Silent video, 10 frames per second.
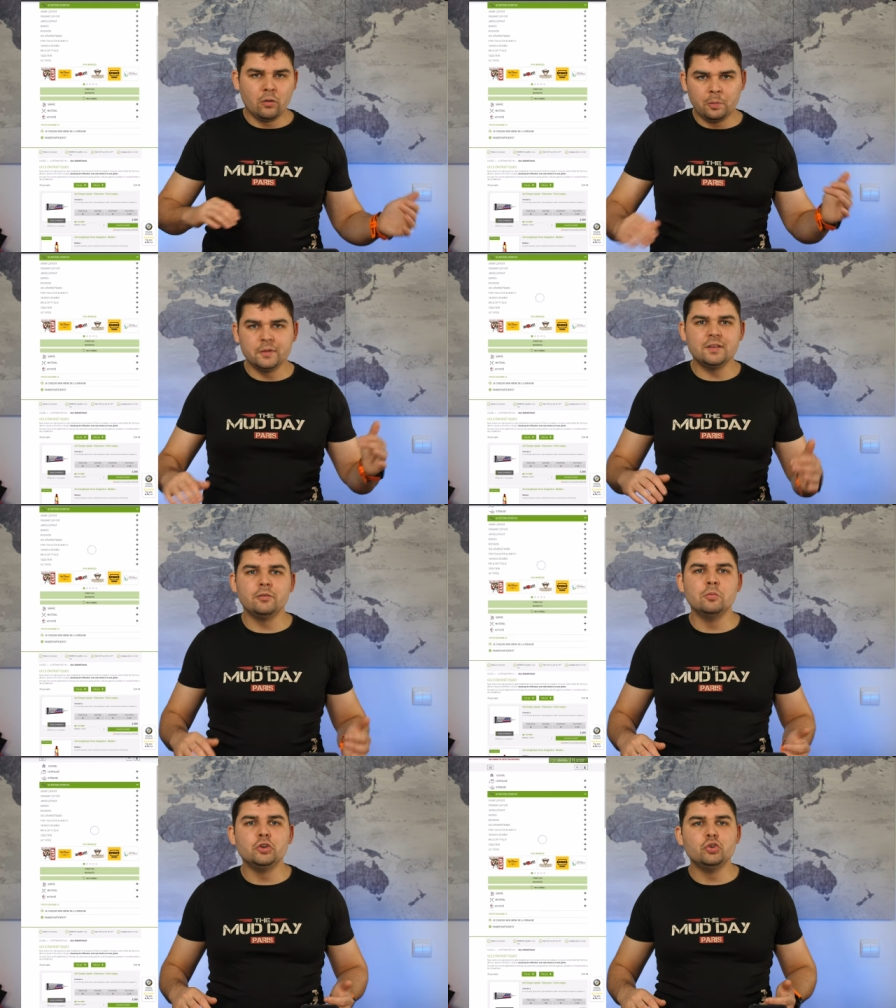composer
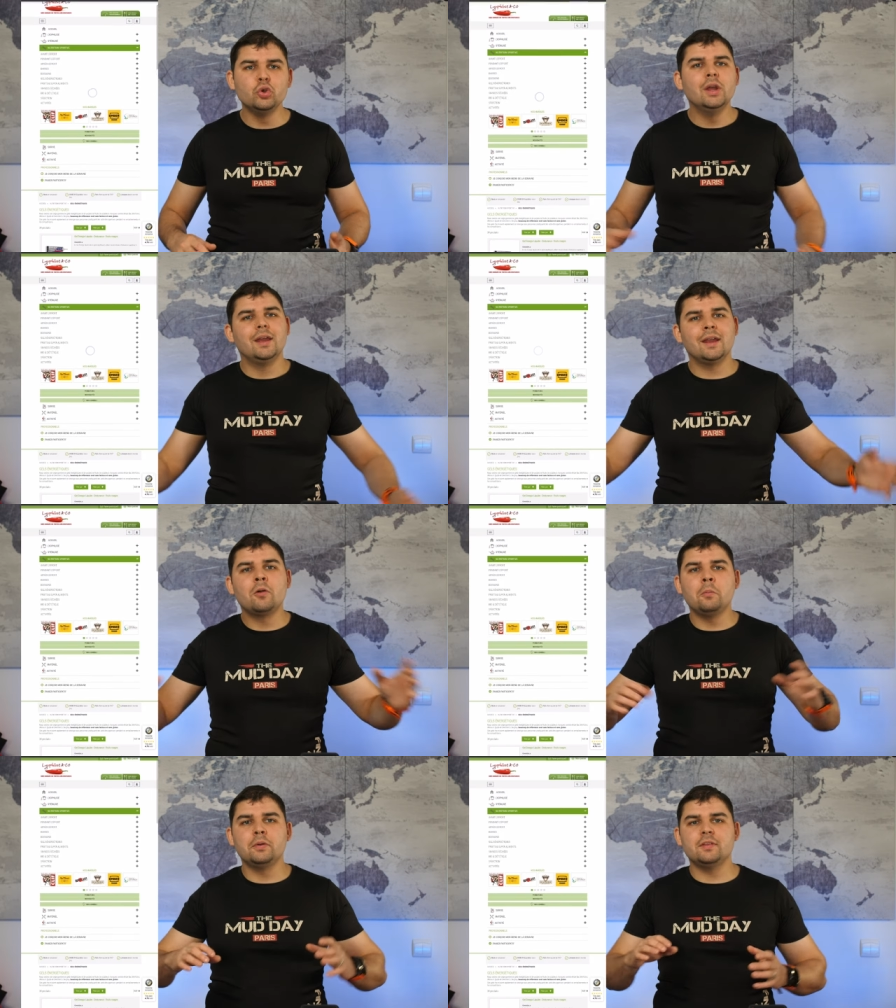vos menus et
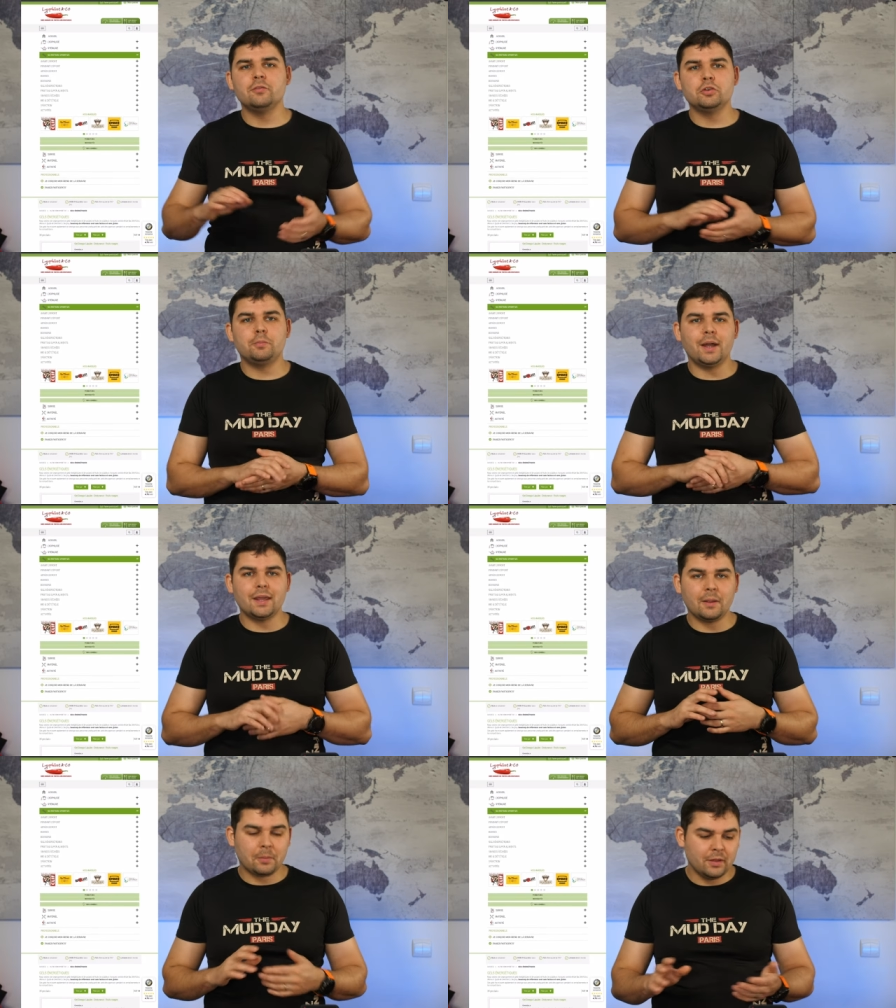composer votre
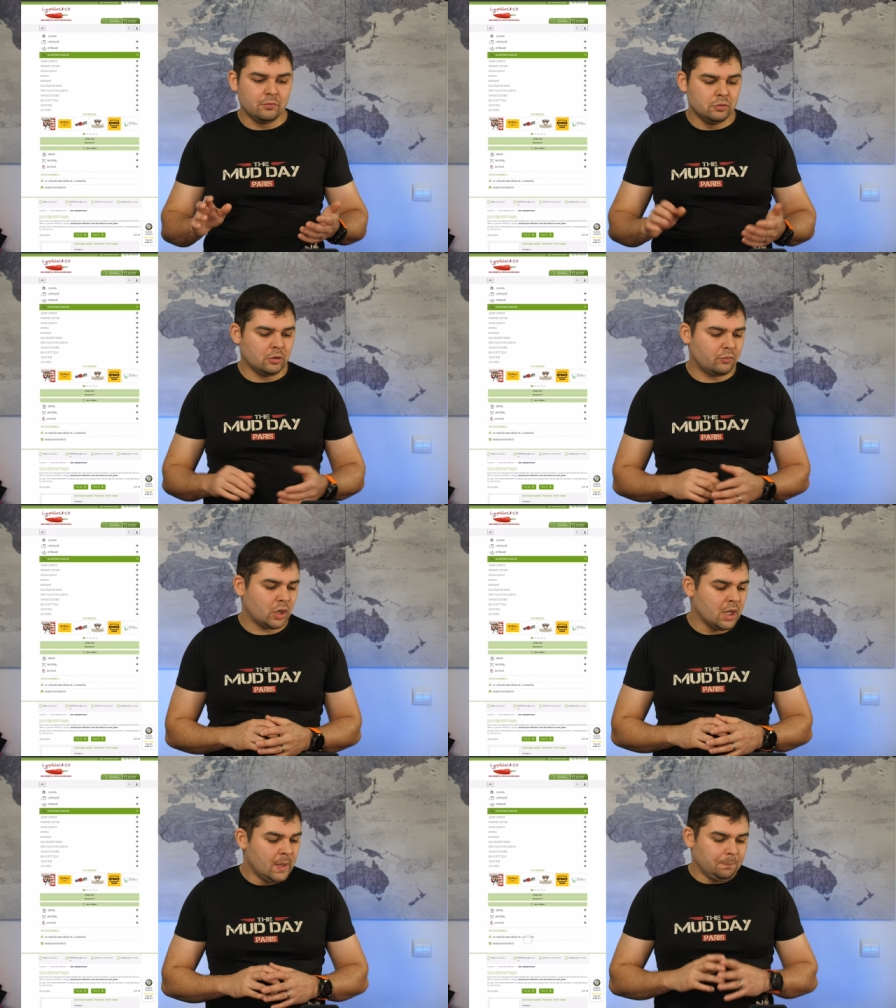pack et après ils vous l'envoient.